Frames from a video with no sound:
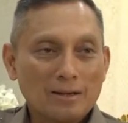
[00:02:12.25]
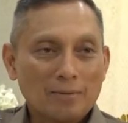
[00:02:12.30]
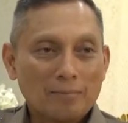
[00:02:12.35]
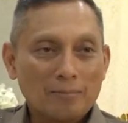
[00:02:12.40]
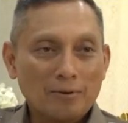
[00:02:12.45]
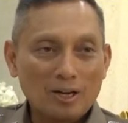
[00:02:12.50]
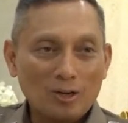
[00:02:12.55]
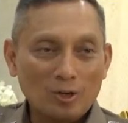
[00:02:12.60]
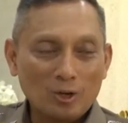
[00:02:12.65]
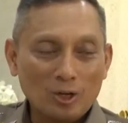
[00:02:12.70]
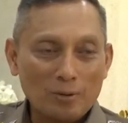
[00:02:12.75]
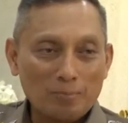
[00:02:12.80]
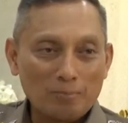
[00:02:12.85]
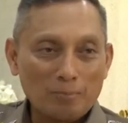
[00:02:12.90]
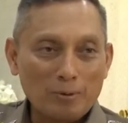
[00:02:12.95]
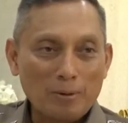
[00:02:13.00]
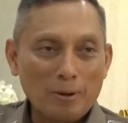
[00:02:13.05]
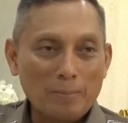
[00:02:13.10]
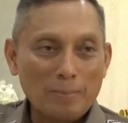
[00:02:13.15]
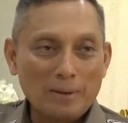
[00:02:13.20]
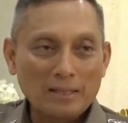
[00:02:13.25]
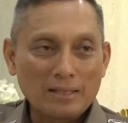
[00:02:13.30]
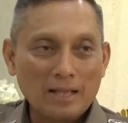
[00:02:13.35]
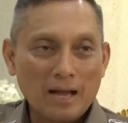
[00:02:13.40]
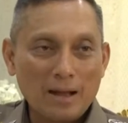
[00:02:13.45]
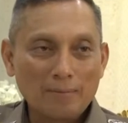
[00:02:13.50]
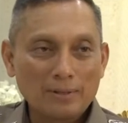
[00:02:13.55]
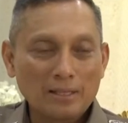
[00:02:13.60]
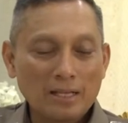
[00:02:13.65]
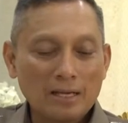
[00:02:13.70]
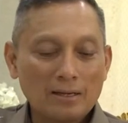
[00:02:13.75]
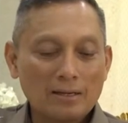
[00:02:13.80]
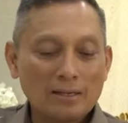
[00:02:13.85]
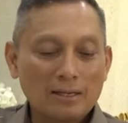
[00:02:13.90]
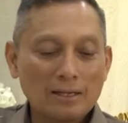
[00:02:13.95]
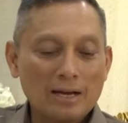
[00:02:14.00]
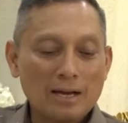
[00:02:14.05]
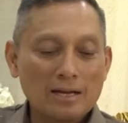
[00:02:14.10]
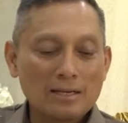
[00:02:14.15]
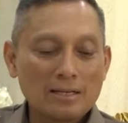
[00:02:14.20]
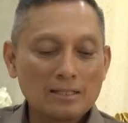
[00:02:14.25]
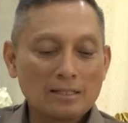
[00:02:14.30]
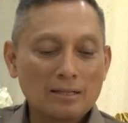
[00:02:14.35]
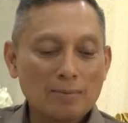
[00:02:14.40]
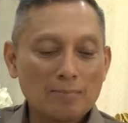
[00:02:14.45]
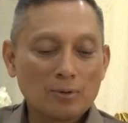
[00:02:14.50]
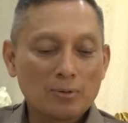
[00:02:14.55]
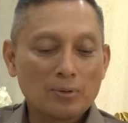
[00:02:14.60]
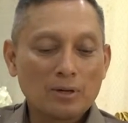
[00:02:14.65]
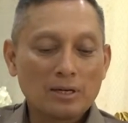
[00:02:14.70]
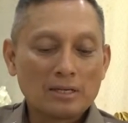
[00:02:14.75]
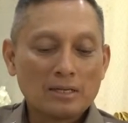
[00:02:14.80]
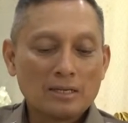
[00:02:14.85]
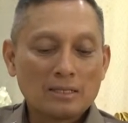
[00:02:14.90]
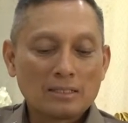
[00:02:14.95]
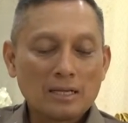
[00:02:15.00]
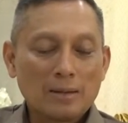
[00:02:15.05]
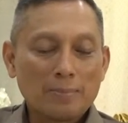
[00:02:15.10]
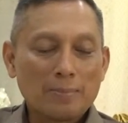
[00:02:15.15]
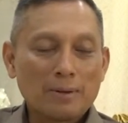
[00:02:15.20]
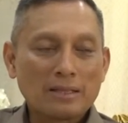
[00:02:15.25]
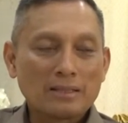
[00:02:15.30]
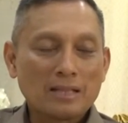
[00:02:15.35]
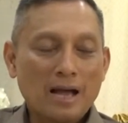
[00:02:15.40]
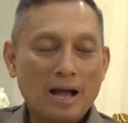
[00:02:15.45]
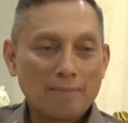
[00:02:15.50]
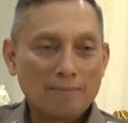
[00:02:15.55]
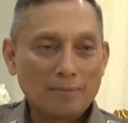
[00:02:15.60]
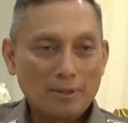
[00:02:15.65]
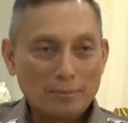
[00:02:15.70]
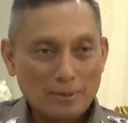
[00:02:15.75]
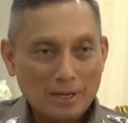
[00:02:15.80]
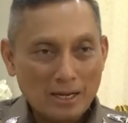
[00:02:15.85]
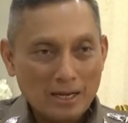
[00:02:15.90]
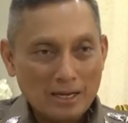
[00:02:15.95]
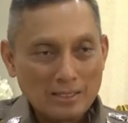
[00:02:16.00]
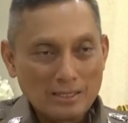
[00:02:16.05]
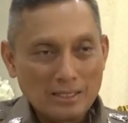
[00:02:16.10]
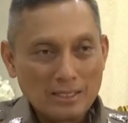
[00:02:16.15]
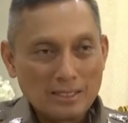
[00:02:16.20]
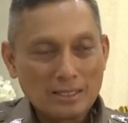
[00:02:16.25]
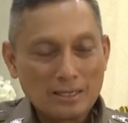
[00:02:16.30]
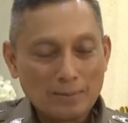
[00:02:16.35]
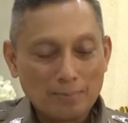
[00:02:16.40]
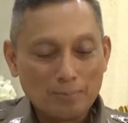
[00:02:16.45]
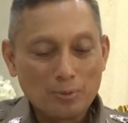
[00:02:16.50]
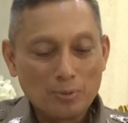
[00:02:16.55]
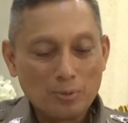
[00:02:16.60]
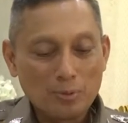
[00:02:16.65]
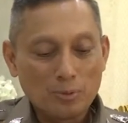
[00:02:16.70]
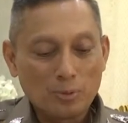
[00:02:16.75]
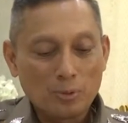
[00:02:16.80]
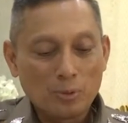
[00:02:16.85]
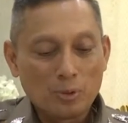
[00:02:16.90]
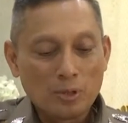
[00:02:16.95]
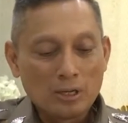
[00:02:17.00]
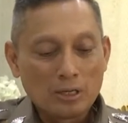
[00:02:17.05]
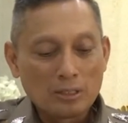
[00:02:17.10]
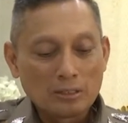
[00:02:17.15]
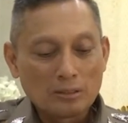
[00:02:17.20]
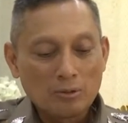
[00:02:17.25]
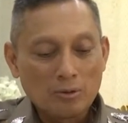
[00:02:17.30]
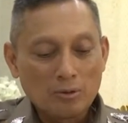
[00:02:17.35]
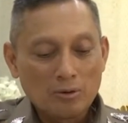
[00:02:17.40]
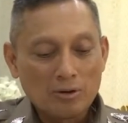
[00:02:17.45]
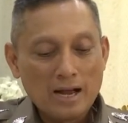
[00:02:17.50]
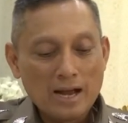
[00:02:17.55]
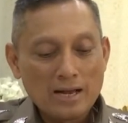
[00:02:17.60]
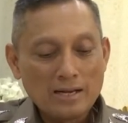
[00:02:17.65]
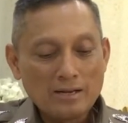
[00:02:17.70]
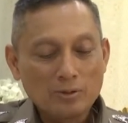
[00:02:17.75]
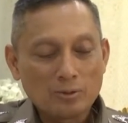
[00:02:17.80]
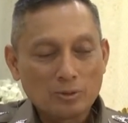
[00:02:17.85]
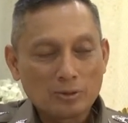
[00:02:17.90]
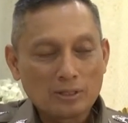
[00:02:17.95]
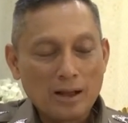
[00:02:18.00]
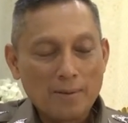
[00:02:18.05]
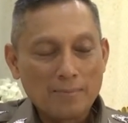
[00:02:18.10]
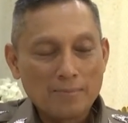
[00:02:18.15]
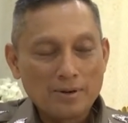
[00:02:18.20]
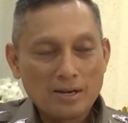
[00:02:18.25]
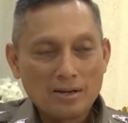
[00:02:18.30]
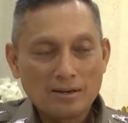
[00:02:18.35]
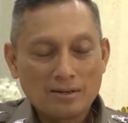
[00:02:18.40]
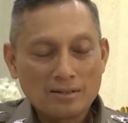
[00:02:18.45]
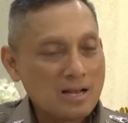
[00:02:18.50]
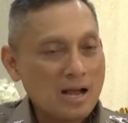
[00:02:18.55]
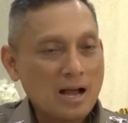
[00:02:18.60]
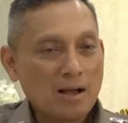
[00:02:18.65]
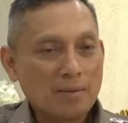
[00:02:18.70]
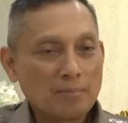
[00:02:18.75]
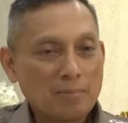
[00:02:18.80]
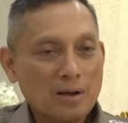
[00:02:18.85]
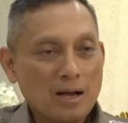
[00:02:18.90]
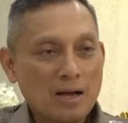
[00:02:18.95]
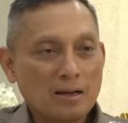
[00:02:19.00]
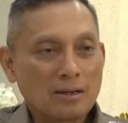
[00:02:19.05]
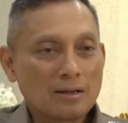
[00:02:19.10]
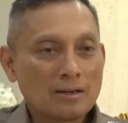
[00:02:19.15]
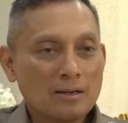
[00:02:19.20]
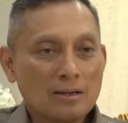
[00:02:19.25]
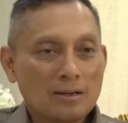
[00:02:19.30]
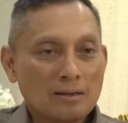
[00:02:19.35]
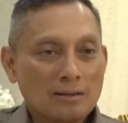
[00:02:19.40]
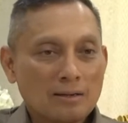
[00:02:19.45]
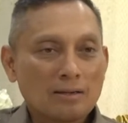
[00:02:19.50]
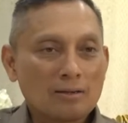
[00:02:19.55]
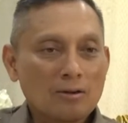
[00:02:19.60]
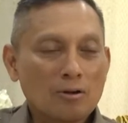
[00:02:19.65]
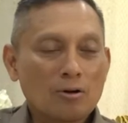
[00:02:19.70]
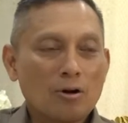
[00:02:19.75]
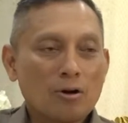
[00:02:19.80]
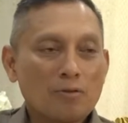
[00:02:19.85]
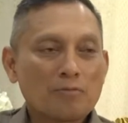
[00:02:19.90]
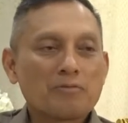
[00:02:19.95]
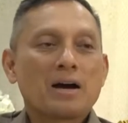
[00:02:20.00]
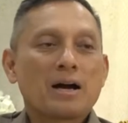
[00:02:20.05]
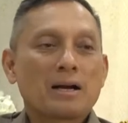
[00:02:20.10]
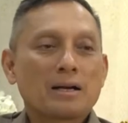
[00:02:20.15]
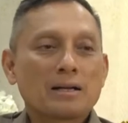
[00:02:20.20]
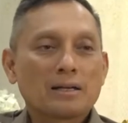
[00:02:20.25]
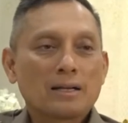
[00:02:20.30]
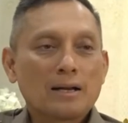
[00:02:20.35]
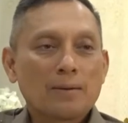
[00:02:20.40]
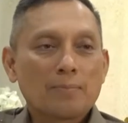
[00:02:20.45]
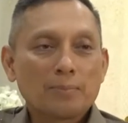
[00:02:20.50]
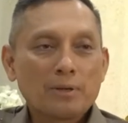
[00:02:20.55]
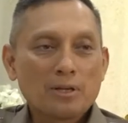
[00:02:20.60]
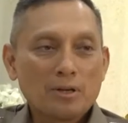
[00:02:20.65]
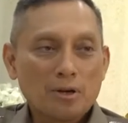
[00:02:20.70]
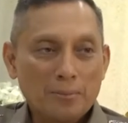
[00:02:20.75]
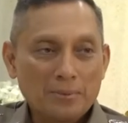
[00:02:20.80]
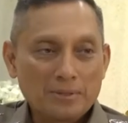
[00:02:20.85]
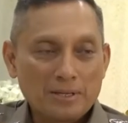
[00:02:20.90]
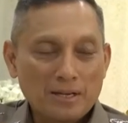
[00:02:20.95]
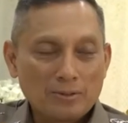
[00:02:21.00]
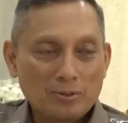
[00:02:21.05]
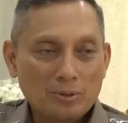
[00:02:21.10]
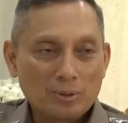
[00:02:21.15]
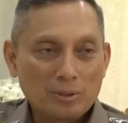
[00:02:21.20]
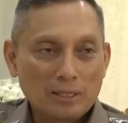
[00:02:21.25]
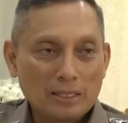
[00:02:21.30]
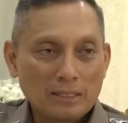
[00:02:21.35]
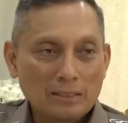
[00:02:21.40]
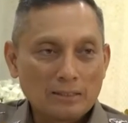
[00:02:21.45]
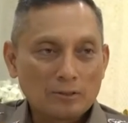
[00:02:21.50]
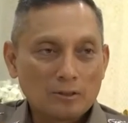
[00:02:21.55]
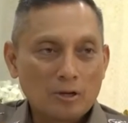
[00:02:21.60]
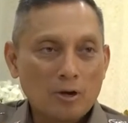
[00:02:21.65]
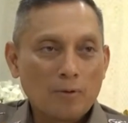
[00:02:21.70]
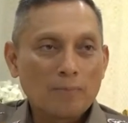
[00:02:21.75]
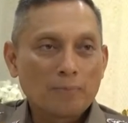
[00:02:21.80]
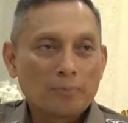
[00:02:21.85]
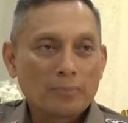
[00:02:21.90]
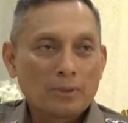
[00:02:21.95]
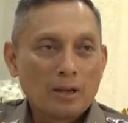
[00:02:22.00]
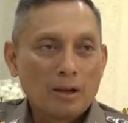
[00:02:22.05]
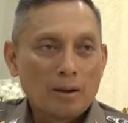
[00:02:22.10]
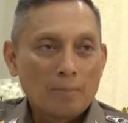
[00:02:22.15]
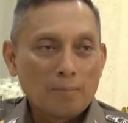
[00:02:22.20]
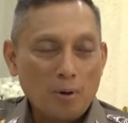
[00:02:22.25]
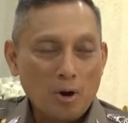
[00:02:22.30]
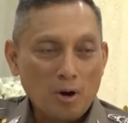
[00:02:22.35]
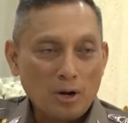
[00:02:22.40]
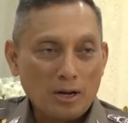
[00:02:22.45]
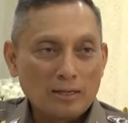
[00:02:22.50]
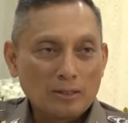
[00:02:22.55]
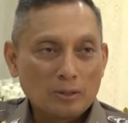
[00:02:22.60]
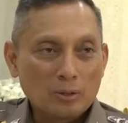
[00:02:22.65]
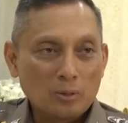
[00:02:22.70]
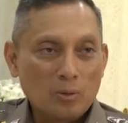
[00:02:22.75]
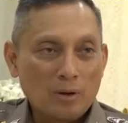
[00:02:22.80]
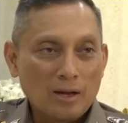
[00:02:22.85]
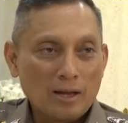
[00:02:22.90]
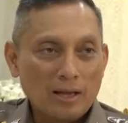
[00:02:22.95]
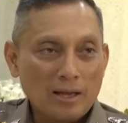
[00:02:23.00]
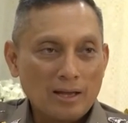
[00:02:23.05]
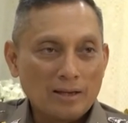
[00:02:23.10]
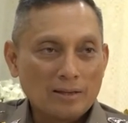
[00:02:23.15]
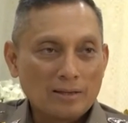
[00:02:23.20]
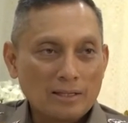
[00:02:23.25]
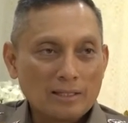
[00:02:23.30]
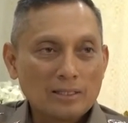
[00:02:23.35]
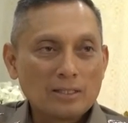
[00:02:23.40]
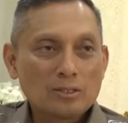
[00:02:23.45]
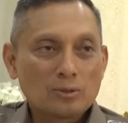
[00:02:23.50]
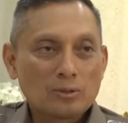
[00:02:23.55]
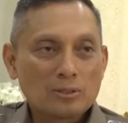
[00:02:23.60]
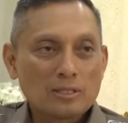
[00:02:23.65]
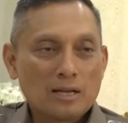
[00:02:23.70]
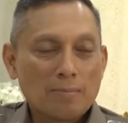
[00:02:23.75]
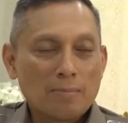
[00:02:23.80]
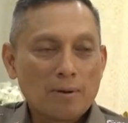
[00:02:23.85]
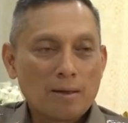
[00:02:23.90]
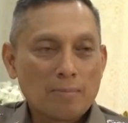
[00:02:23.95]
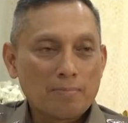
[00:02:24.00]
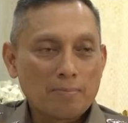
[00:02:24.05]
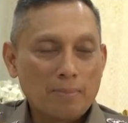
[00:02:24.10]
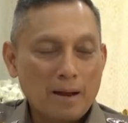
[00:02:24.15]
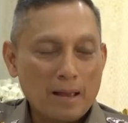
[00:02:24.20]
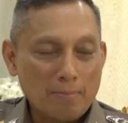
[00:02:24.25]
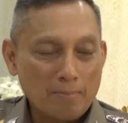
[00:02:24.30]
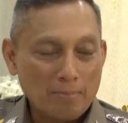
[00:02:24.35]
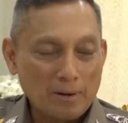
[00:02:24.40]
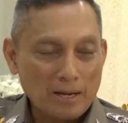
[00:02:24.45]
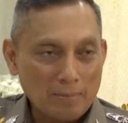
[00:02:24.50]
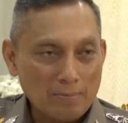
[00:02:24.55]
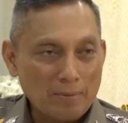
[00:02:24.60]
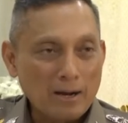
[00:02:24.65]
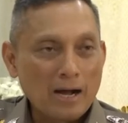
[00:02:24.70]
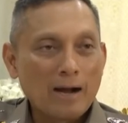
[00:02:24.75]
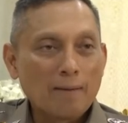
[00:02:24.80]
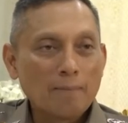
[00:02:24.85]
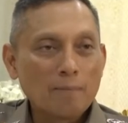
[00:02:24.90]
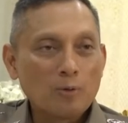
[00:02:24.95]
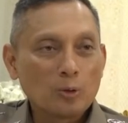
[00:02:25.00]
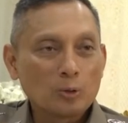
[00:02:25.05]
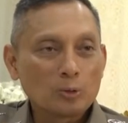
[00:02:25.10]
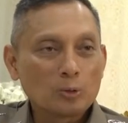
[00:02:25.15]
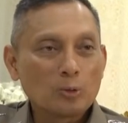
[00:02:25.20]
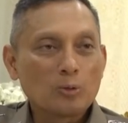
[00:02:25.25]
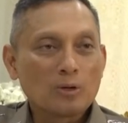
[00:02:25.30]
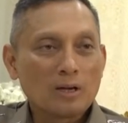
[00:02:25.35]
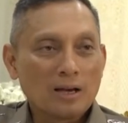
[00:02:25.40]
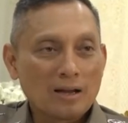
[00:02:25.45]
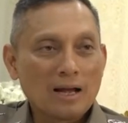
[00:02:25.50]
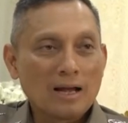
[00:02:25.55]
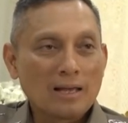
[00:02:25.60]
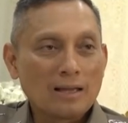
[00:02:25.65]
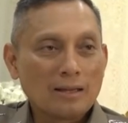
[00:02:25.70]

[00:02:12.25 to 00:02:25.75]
เเงินปุ๊บก็ไปต่างประเทศเลยการที่ตำรวจจะไปตามดำเนินคดีกับผู้คนร้ายที่อยู่ต่างประเทศนั้นยากมาก นั้นก็ขอฝากเลยครับ พี่น้องประชาชนนั้นจะต้องป้องกันตัวเองดีที่สุดอย่าไปไปผีผามลงทุนอะไร